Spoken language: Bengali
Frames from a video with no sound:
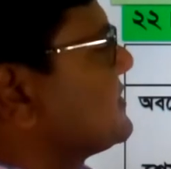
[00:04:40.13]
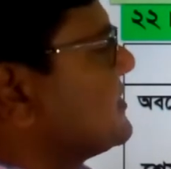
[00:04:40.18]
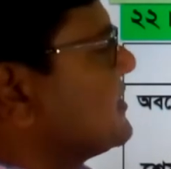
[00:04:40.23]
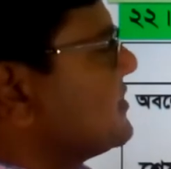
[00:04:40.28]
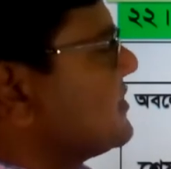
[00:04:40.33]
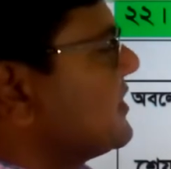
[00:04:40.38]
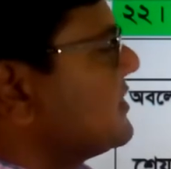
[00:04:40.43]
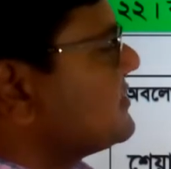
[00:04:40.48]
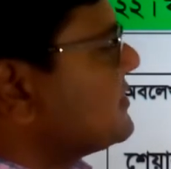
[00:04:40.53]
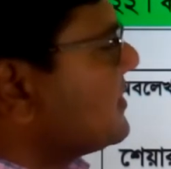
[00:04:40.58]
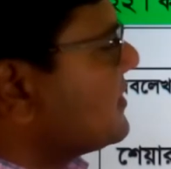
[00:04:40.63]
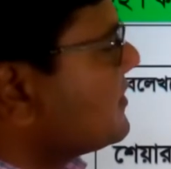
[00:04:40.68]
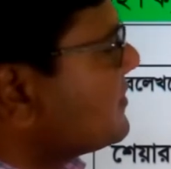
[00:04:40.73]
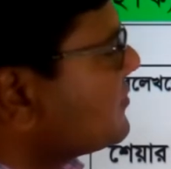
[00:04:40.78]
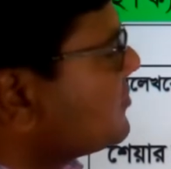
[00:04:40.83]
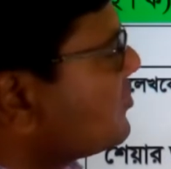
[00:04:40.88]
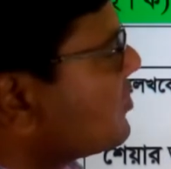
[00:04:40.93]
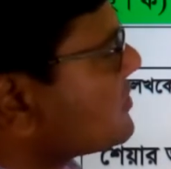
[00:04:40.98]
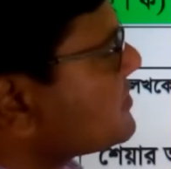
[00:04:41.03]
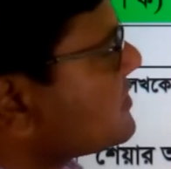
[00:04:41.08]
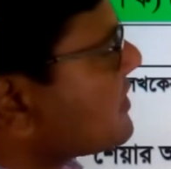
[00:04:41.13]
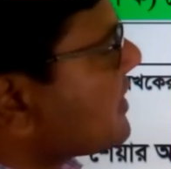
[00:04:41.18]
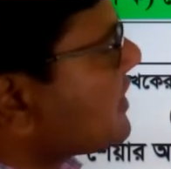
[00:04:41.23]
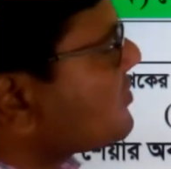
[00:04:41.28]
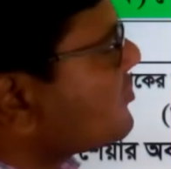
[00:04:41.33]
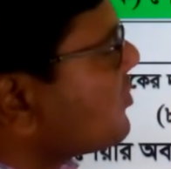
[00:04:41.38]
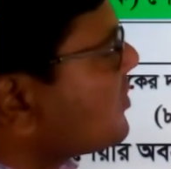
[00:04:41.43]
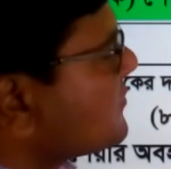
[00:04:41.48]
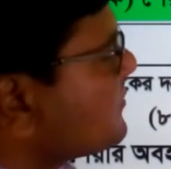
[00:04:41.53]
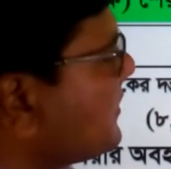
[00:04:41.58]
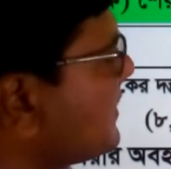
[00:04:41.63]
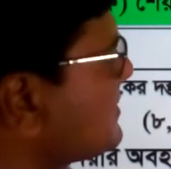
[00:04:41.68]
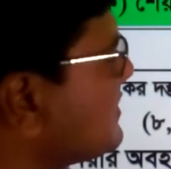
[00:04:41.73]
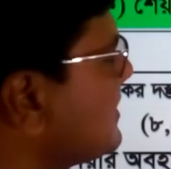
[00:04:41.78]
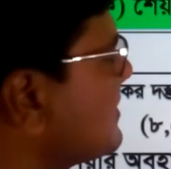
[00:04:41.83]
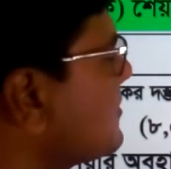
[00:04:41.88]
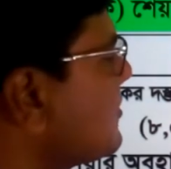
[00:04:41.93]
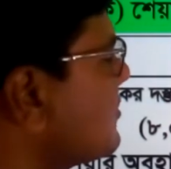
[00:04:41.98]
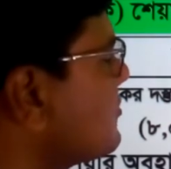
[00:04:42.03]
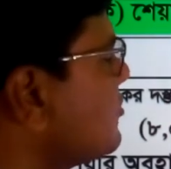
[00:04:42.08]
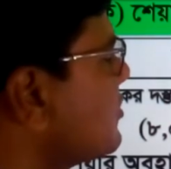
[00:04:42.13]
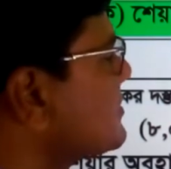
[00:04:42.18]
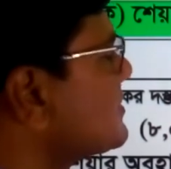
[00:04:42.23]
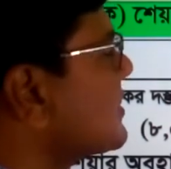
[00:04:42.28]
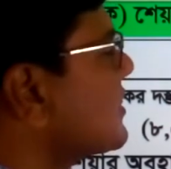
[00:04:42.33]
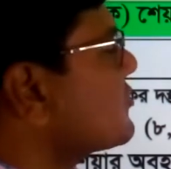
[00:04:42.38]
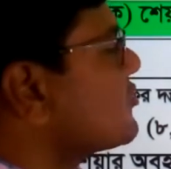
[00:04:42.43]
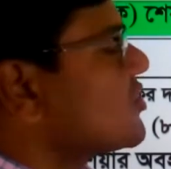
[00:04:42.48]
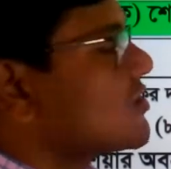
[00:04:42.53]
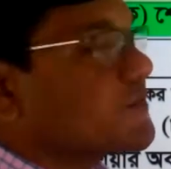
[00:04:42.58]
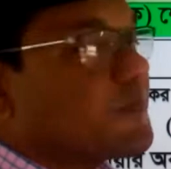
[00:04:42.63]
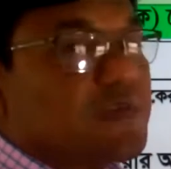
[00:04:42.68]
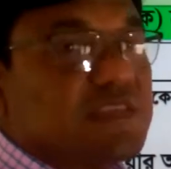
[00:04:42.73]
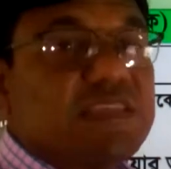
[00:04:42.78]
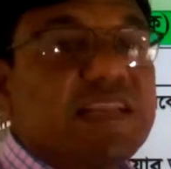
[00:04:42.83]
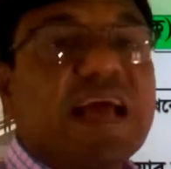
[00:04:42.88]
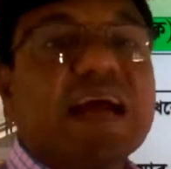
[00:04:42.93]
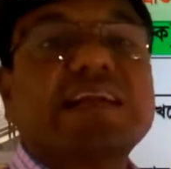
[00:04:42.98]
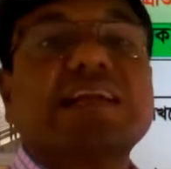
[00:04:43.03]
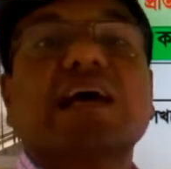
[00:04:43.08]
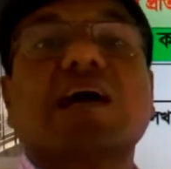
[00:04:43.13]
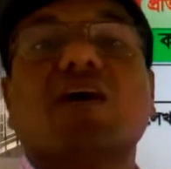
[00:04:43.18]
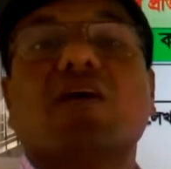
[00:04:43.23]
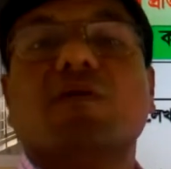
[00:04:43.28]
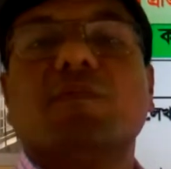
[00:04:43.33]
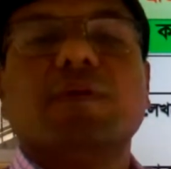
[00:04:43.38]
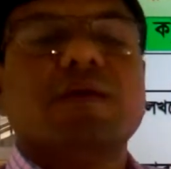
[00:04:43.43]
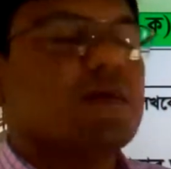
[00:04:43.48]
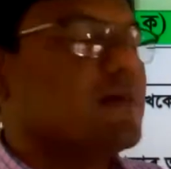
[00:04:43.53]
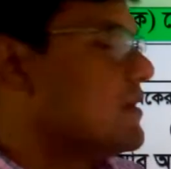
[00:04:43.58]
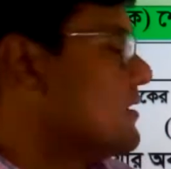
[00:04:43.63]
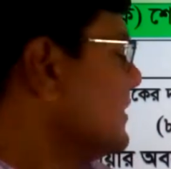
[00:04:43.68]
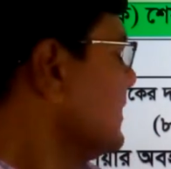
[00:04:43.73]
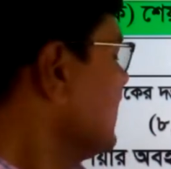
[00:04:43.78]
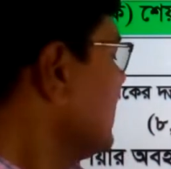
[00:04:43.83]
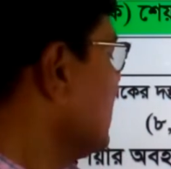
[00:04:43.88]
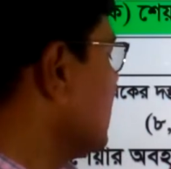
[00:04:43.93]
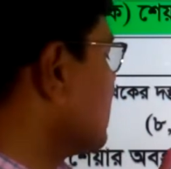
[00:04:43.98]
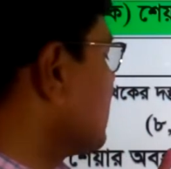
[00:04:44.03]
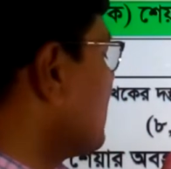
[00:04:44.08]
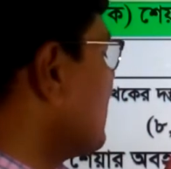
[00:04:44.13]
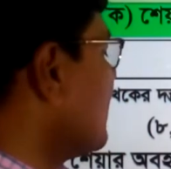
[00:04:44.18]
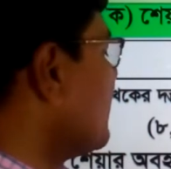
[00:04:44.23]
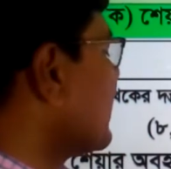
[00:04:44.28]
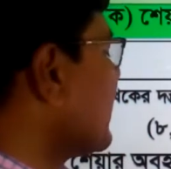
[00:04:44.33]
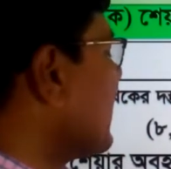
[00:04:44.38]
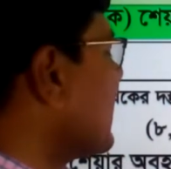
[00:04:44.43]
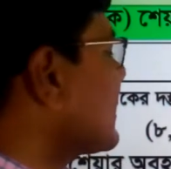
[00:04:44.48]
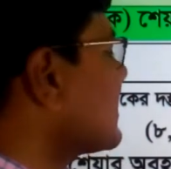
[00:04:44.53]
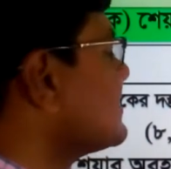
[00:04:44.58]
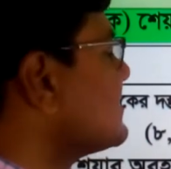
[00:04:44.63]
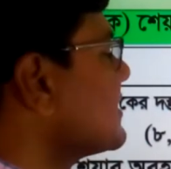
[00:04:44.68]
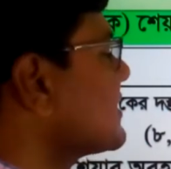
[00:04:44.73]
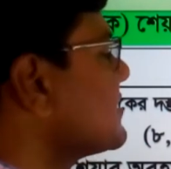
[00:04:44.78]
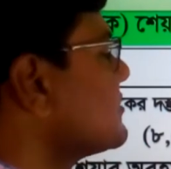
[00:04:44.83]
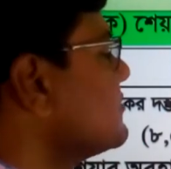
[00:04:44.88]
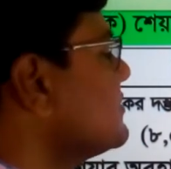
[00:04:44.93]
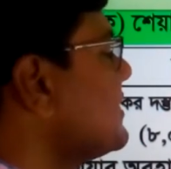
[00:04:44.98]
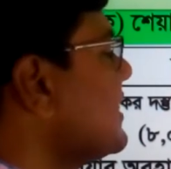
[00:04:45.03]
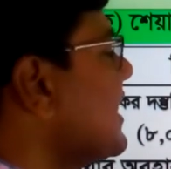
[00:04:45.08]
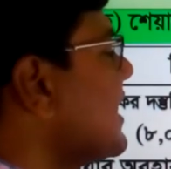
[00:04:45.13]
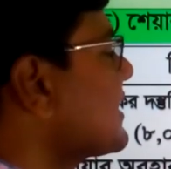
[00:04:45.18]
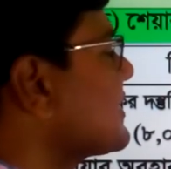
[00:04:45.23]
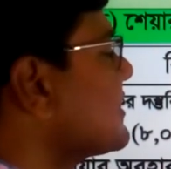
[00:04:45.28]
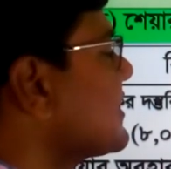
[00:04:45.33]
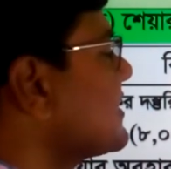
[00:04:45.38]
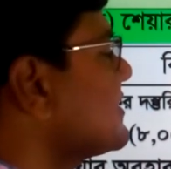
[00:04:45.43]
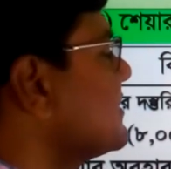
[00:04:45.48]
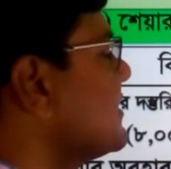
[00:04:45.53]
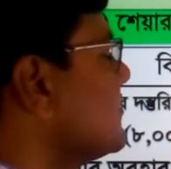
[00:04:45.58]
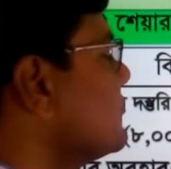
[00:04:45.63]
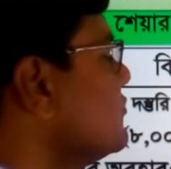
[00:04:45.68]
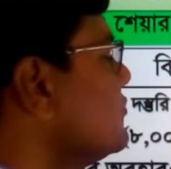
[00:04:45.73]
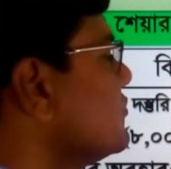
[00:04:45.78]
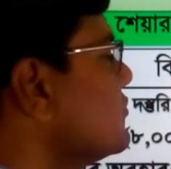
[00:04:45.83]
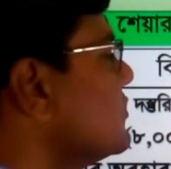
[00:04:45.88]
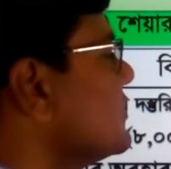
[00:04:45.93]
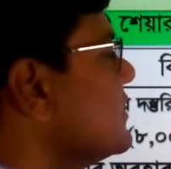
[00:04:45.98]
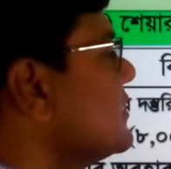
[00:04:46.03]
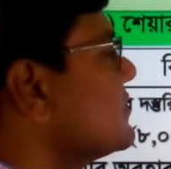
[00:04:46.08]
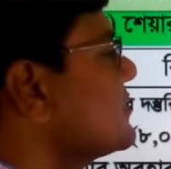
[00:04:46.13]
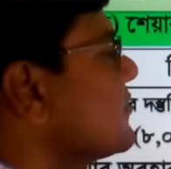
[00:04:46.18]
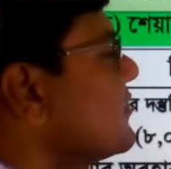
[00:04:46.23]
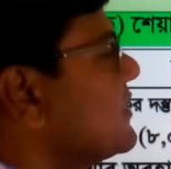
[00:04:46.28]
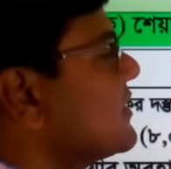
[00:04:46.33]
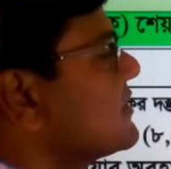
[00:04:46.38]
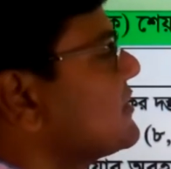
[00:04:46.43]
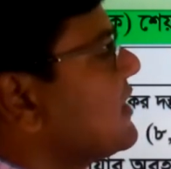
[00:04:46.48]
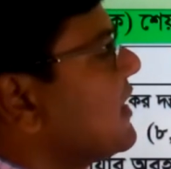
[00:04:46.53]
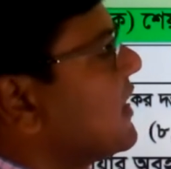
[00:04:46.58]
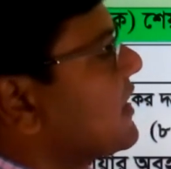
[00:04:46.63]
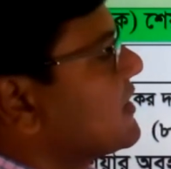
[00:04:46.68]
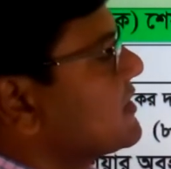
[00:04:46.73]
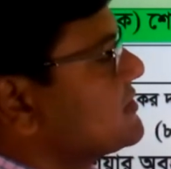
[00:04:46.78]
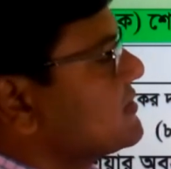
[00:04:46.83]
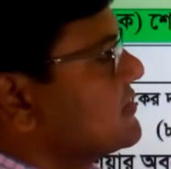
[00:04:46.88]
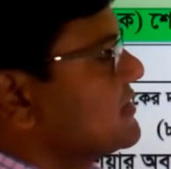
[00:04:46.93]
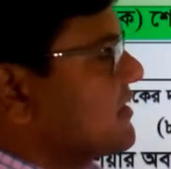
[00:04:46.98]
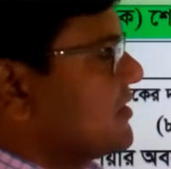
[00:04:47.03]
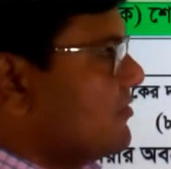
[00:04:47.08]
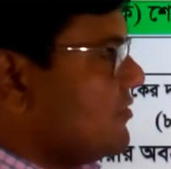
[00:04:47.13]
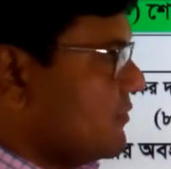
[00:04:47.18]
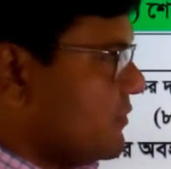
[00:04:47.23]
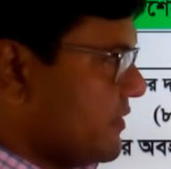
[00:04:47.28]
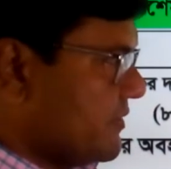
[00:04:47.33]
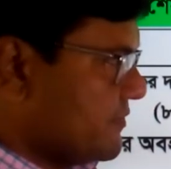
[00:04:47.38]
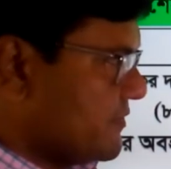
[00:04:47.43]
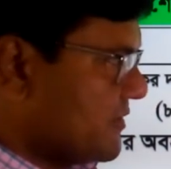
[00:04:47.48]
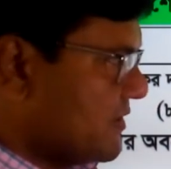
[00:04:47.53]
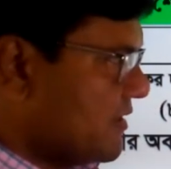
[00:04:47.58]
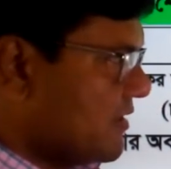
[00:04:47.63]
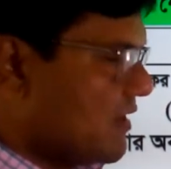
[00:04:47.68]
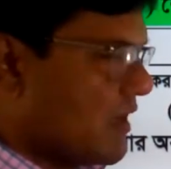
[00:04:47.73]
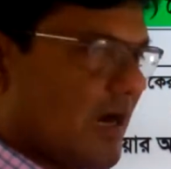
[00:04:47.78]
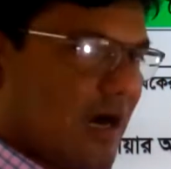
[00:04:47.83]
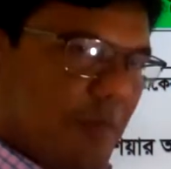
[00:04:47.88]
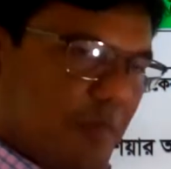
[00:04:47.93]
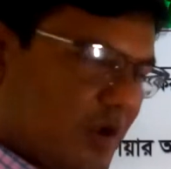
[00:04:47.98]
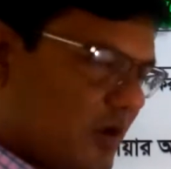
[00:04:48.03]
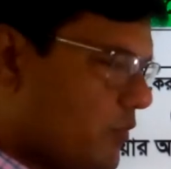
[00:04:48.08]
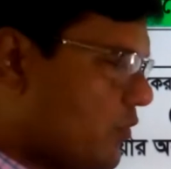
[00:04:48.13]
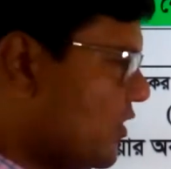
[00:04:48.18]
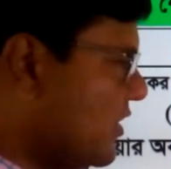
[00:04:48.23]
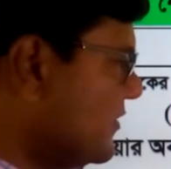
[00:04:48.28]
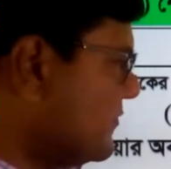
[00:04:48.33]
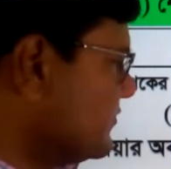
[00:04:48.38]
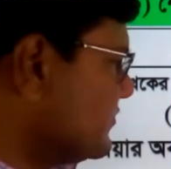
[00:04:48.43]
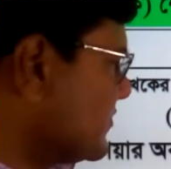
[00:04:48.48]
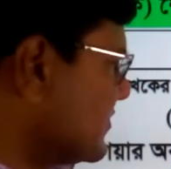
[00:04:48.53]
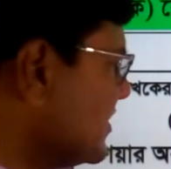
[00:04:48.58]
পার্সেন্ট এই যে দশ টাকার দশ পার্সেন্ট তাহলে দশ টাকার দশ পার্সেন্ট এক টাকা হবে তাহলে আমরা আট হাজারটা যদি এক টাকা দিয়ে গুণ করি তাহলে এখানে আট হাজার টাকা হবে আবারও বলি